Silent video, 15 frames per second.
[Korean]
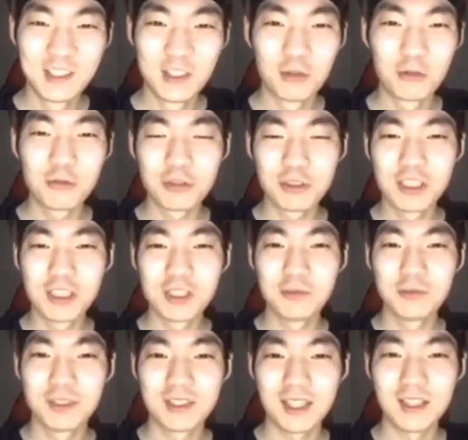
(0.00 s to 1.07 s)
정,
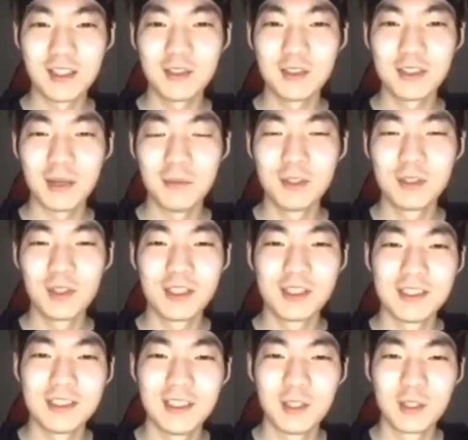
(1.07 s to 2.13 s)
지금 잔뜩 재밌어
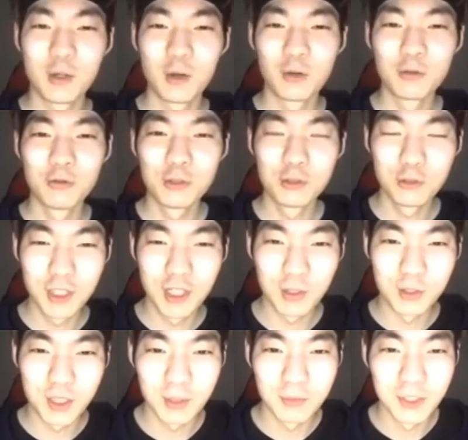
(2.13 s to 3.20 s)
하시는데요.
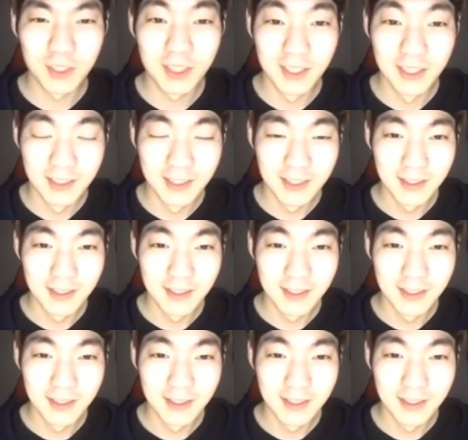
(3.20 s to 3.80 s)
정꿀꿀이라고 사람들이.